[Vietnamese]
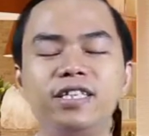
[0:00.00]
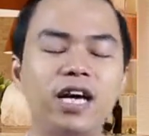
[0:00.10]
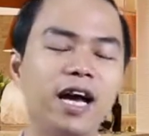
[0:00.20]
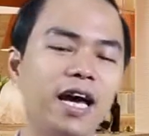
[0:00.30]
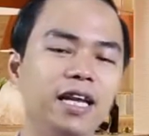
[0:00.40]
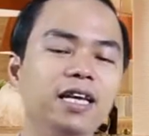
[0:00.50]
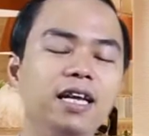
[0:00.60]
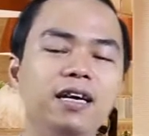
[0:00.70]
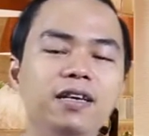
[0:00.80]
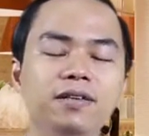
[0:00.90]
chẳng hạn như
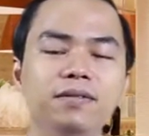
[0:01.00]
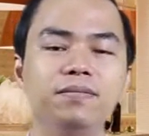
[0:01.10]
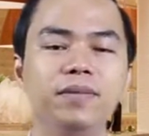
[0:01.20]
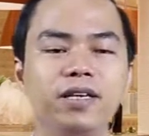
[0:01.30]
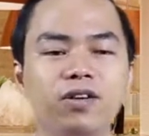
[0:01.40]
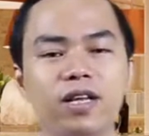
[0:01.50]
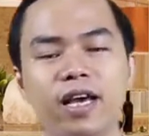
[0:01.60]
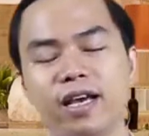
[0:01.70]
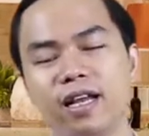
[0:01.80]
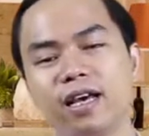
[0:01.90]
là mình có
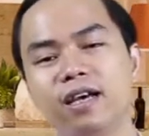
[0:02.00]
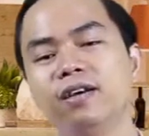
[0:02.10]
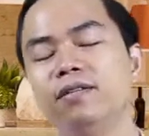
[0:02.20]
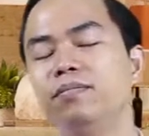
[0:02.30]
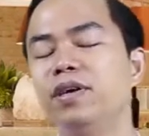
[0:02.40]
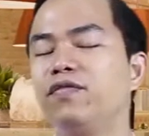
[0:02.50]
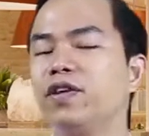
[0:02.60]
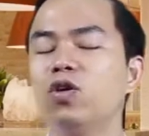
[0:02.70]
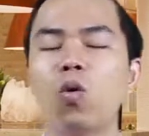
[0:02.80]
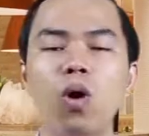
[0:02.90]
thể là miễn
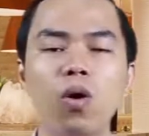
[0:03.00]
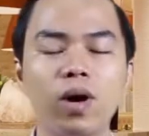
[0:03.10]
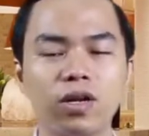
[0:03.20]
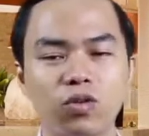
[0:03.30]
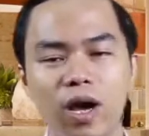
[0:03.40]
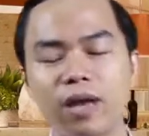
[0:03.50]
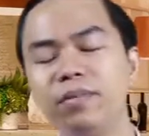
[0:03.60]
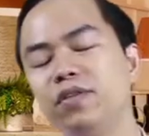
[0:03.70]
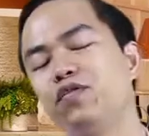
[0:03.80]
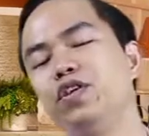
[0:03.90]
phí đồ uống hoàn toàn
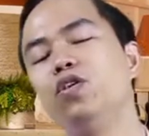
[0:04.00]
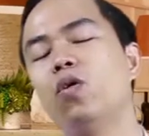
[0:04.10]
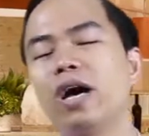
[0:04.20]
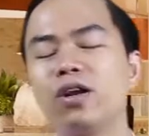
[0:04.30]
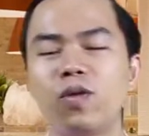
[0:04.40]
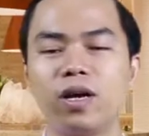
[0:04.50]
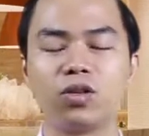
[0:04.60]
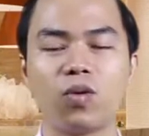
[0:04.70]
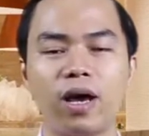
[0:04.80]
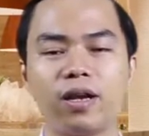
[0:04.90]
miễn phí đồ ăn
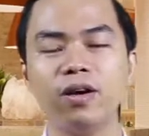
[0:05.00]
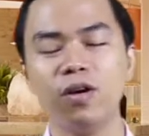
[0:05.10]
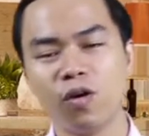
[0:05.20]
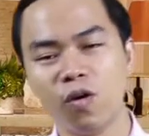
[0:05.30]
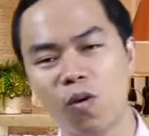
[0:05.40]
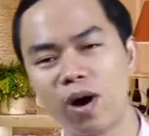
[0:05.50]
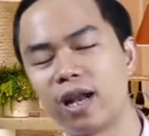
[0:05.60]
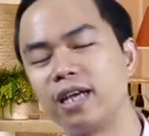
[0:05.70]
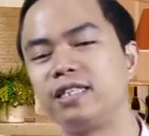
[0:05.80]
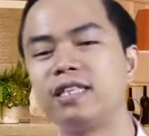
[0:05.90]
hoàn toàn
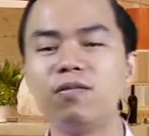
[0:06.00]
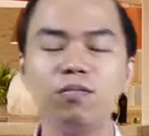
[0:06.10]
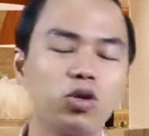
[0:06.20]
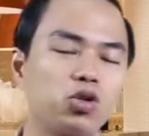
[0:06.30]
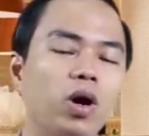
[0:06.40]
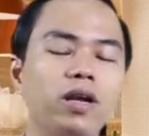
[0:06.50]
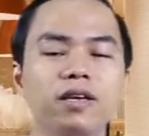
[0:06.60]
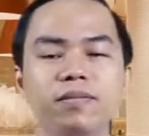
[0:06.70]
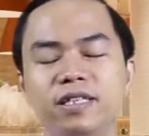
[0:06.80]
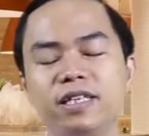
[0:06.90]
hoặc là trong một tuần
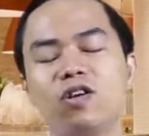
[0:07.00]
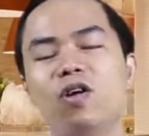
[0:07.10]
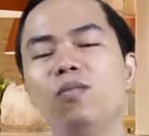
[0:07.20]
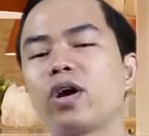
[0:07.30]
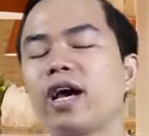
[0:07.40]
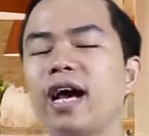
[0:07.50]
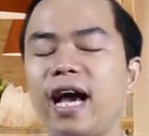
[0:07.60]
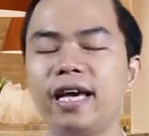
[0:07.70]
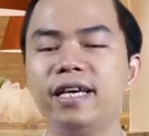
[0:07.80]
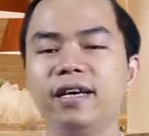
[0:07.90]
thì mình sẽ có một cái
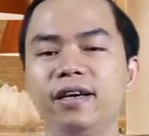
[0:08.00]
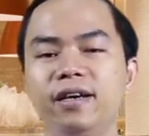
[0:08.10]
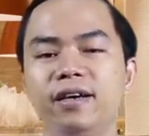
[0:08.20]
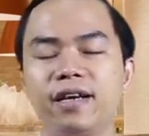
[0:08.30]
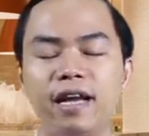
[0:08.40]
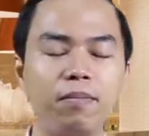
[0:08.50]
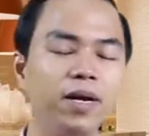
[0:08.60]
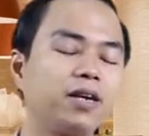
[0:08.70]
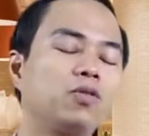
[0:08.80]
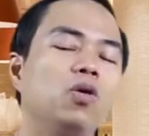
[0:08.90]
ngày đặc
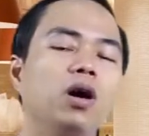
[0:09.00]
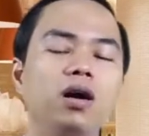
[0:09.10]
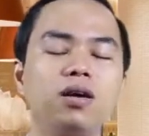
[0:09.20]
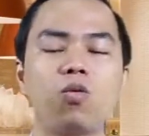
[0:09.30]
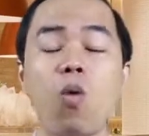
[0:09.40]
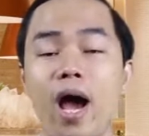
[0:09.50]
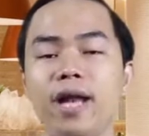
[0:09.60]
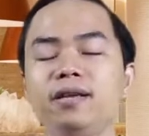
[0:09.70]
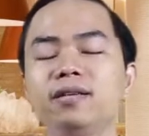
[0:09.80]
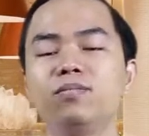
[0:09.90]
biệt của
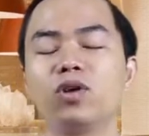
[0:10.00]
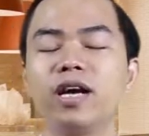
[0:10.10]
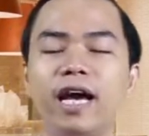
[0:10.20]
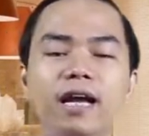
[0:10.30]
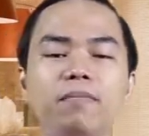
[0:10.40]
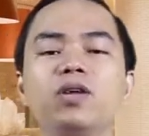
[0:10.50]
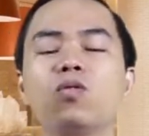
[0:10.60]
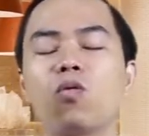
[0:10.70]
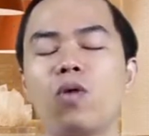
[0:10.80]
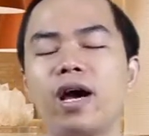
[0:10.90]
quán một cái ngày đặc biệt
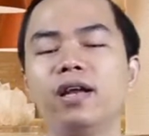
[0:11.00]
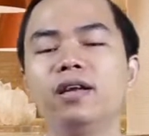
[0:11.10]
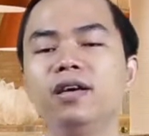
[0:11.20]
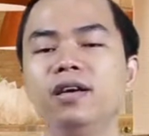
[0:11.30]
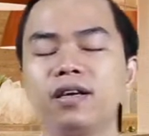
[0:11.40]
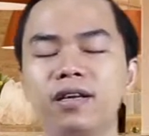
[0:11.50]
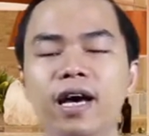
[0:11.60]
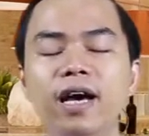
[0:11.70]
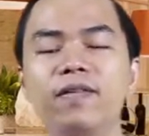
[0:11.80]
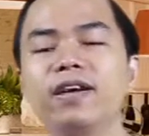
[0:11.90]
của quán
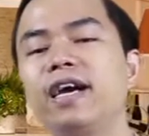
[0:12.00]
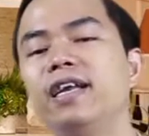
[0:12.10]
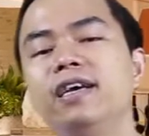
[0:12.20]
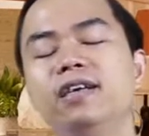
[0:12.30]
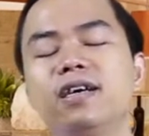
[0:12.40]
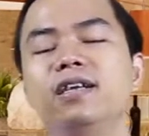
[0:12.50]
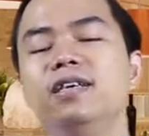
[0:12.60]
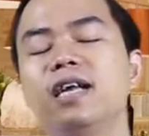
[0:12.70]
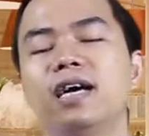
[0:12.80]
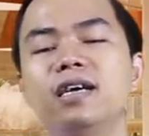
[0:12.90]
để cái ngày đấy là gần
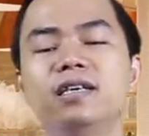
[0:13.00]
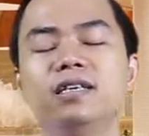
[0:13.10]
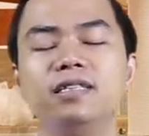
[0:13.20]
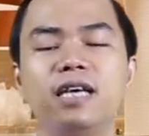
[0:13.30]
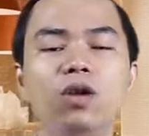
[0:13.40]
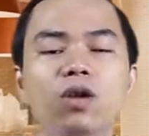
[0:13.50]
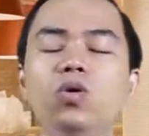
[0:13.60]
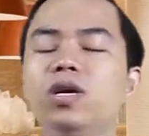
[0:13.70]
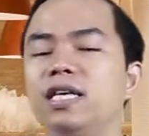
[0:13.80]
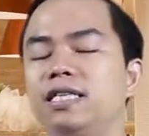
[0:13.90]
như là sẽ luôn
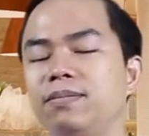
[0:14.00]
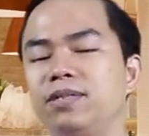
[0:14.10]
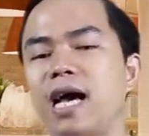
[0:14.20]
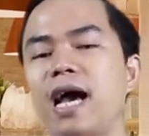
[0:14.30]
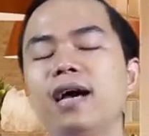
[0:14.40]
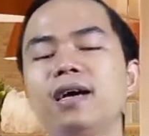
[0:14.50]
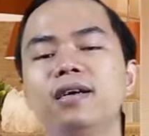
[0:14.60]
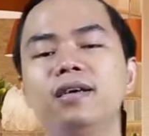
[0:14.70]
luôn là giảm giá